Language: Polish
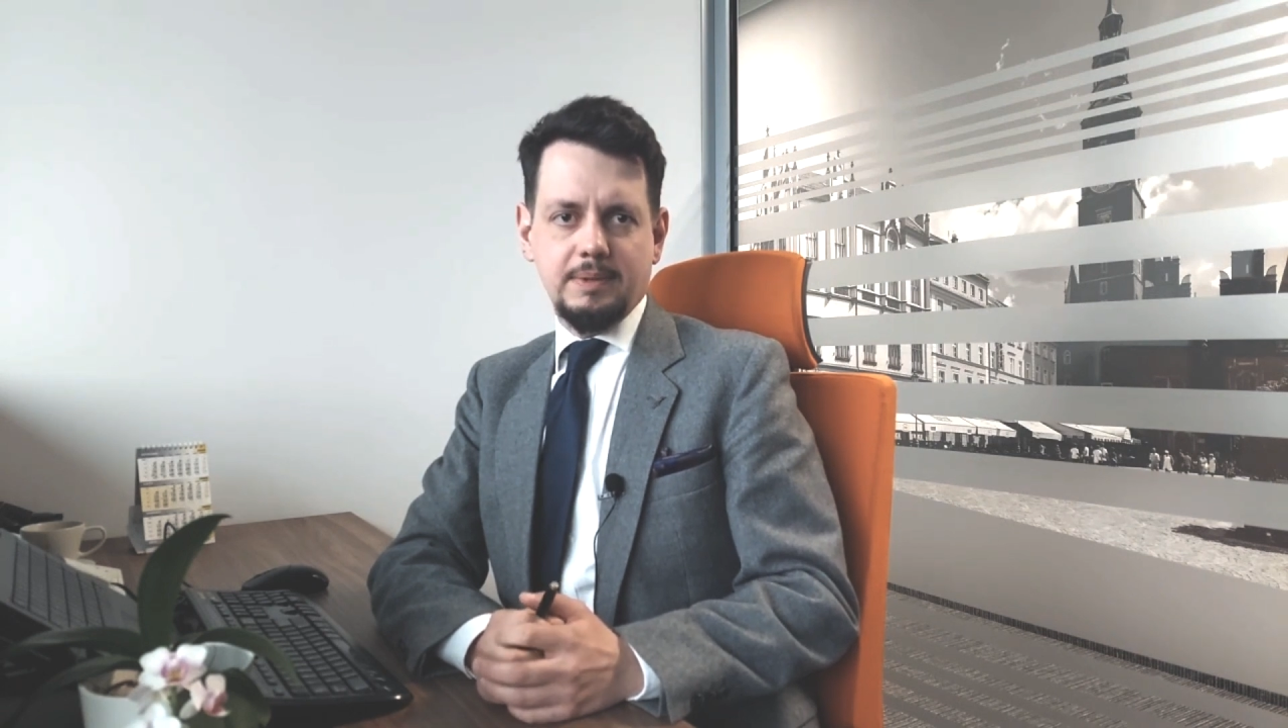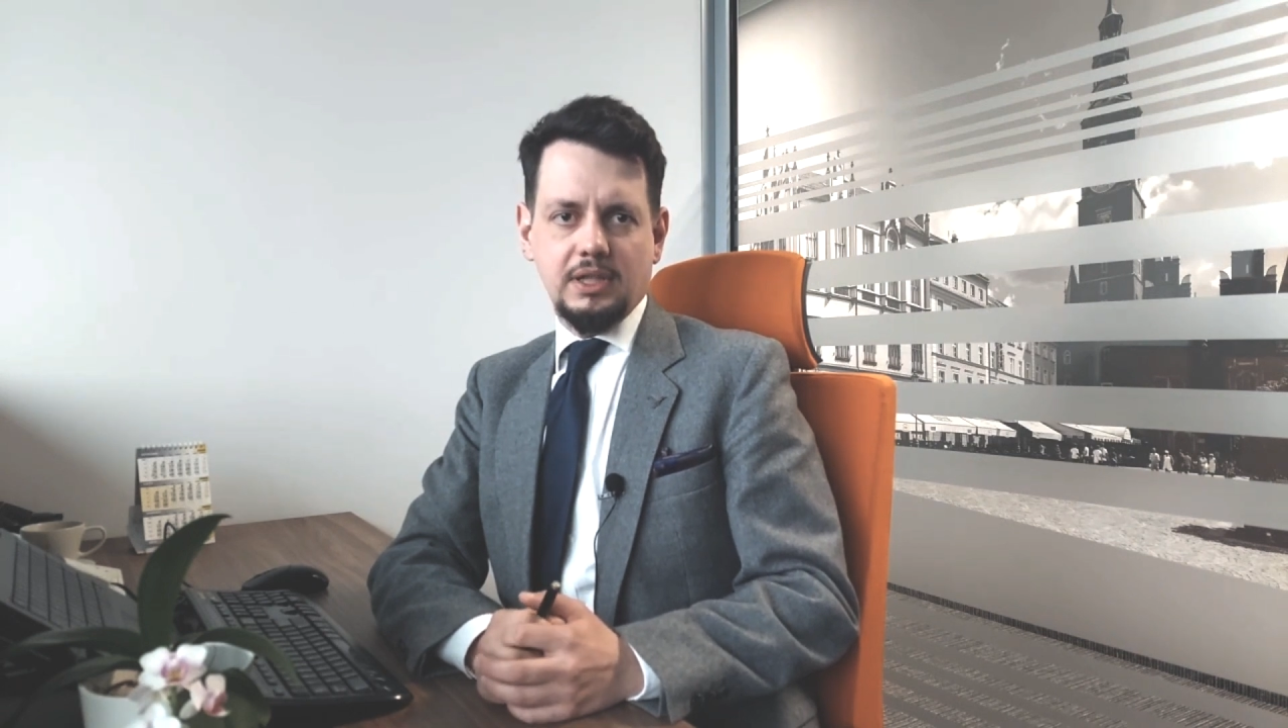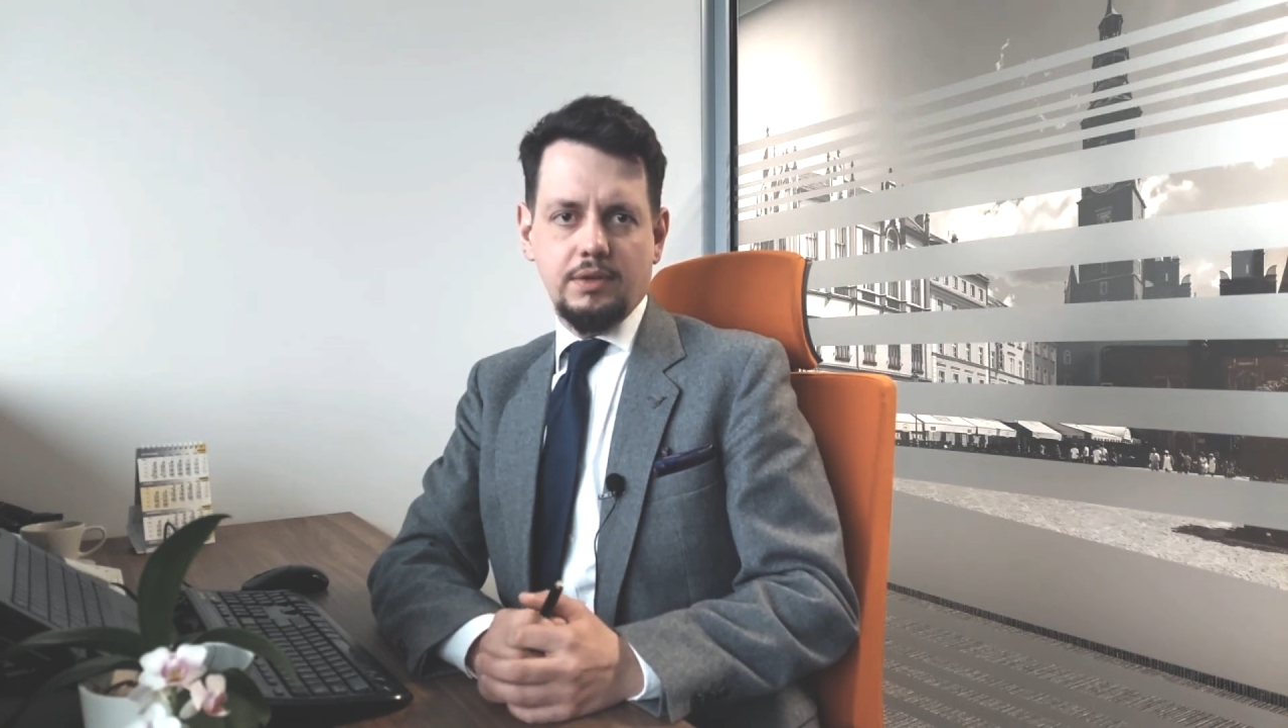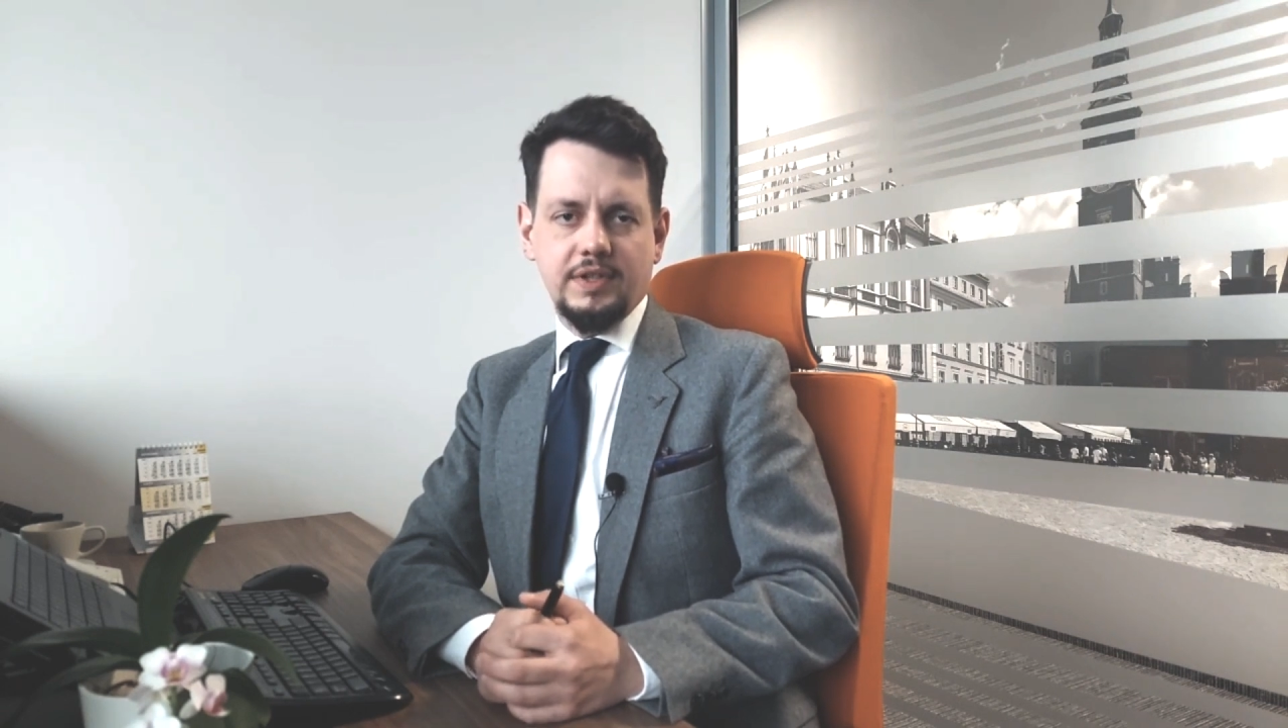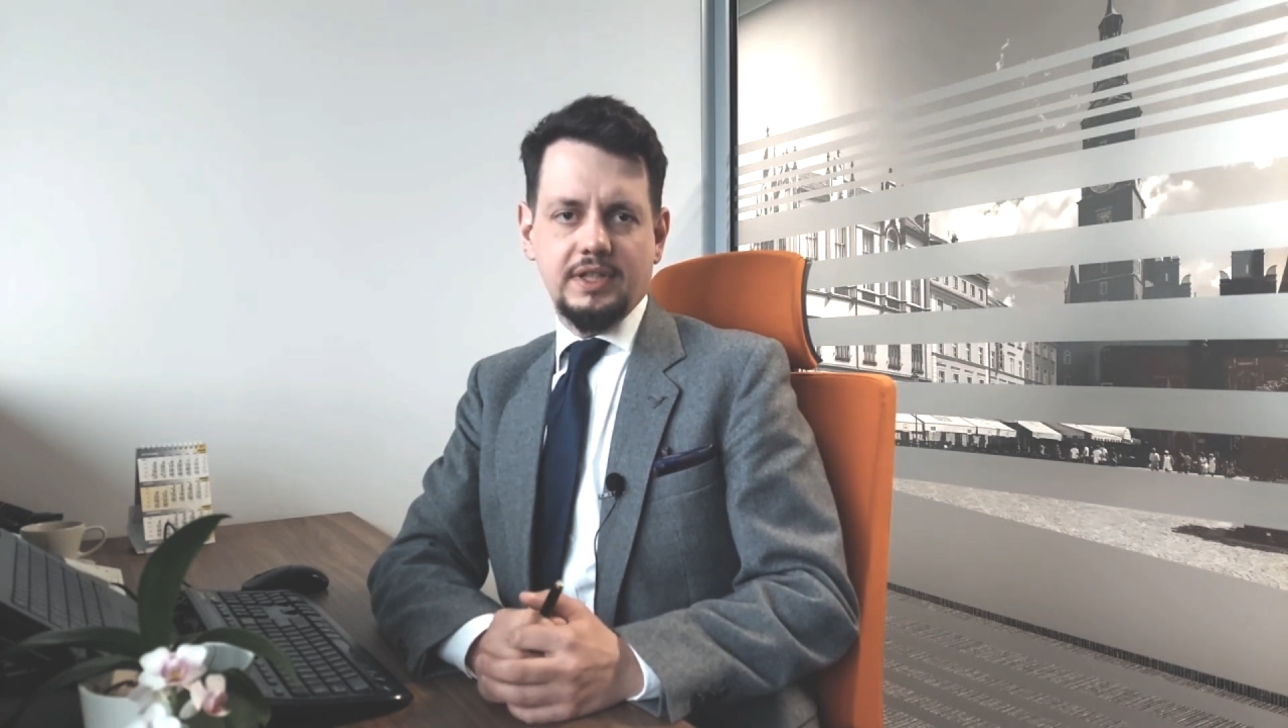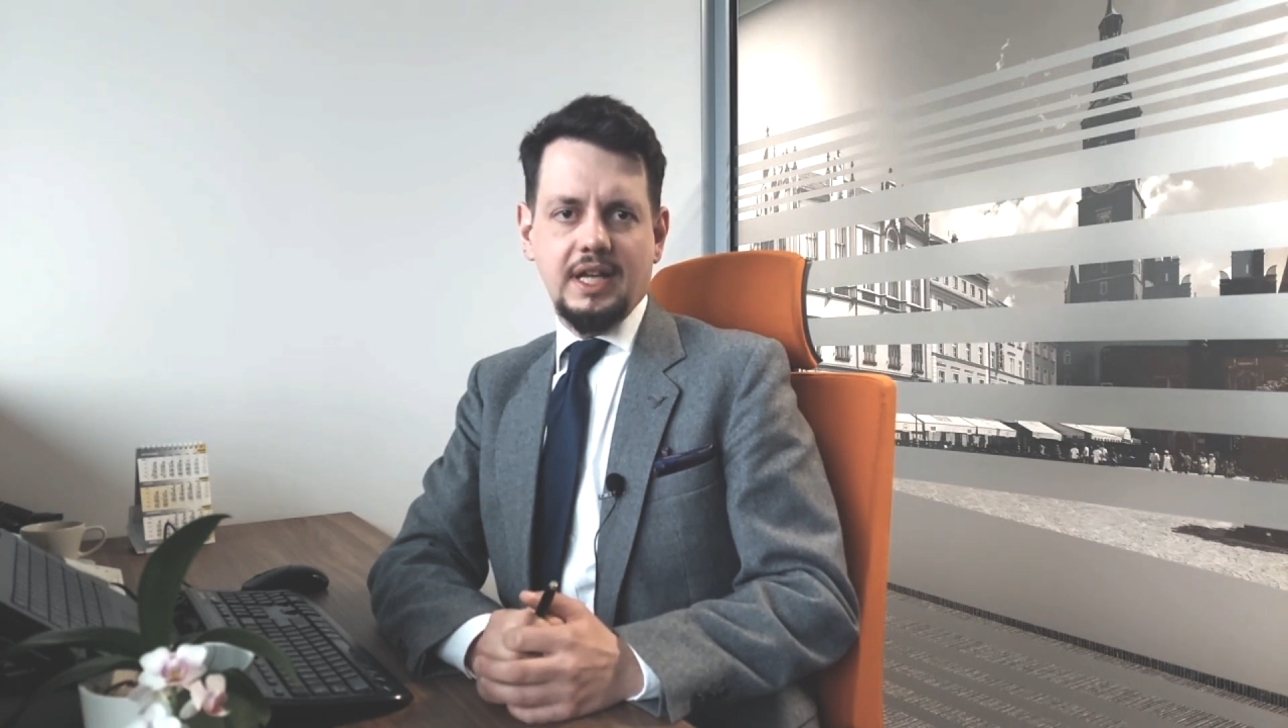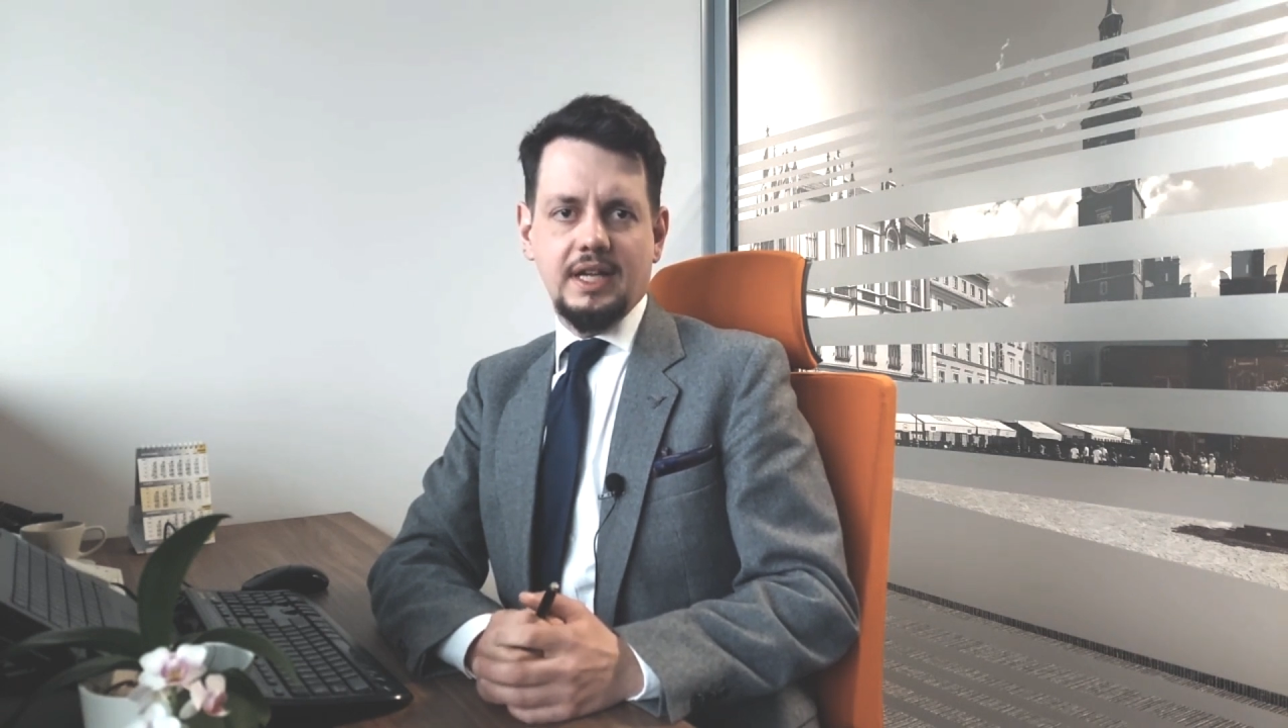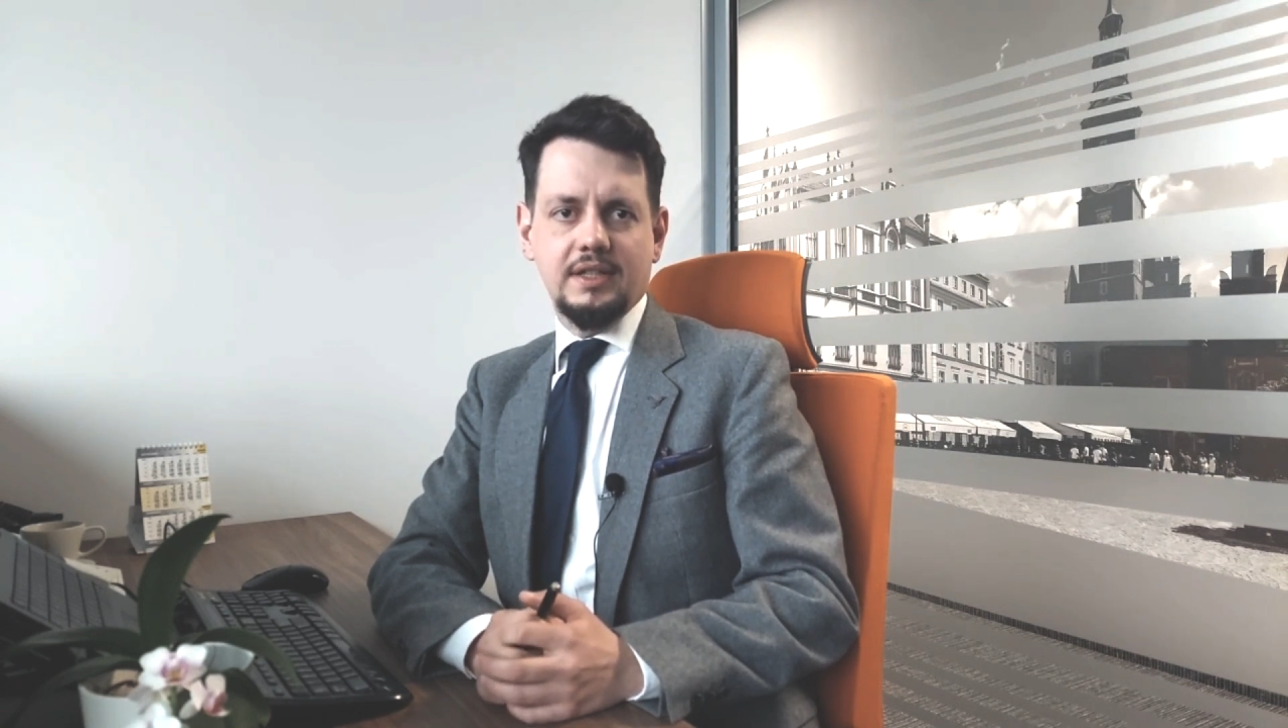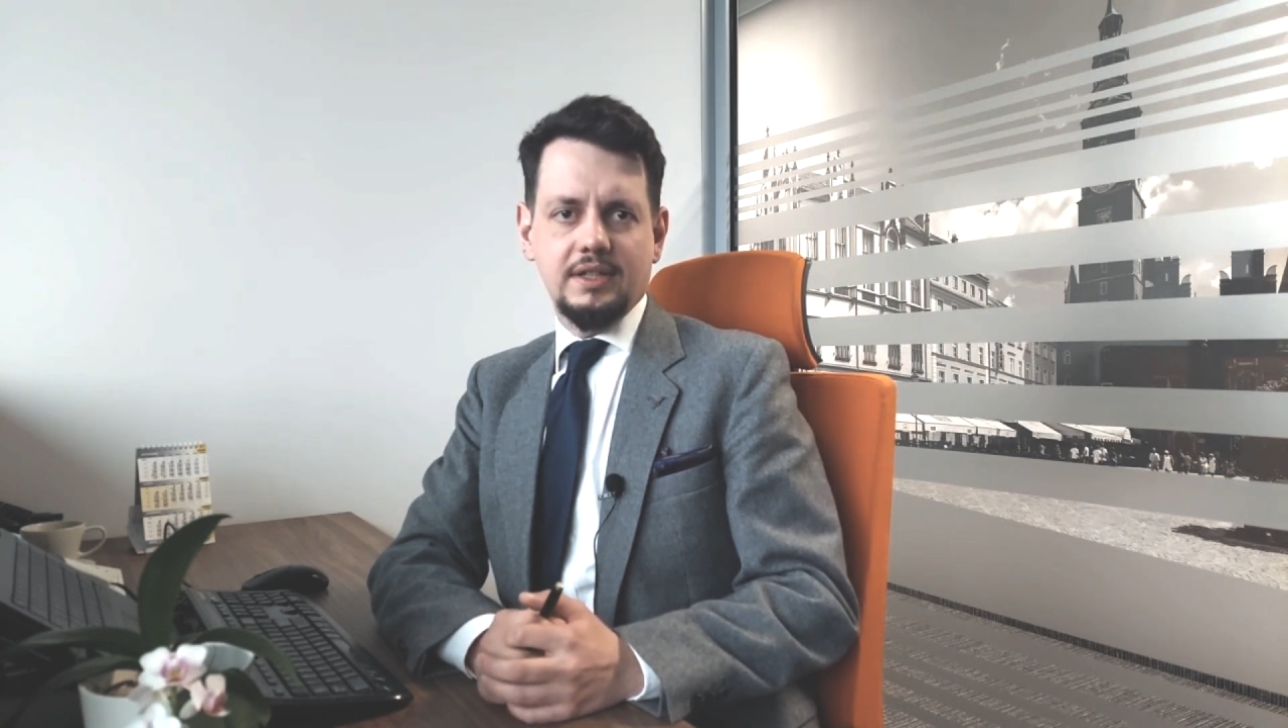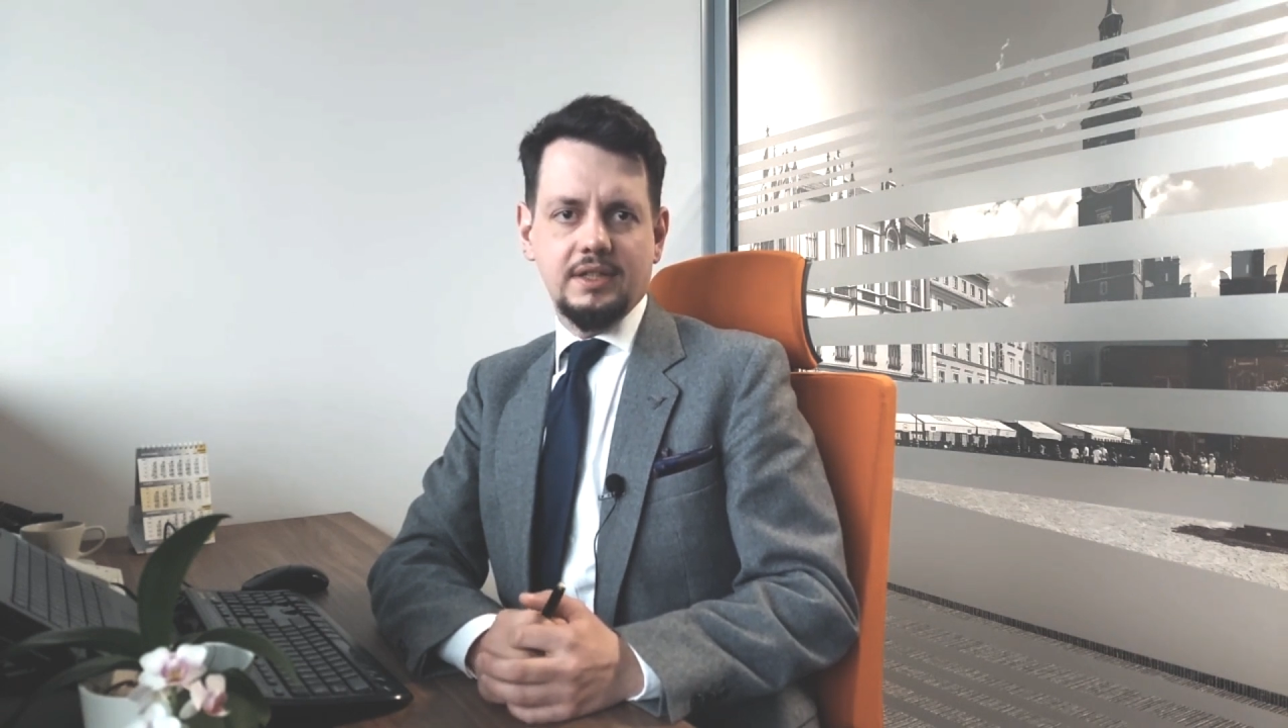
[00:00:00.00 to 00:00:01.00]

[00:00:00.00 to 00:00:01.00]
spadkowych na y,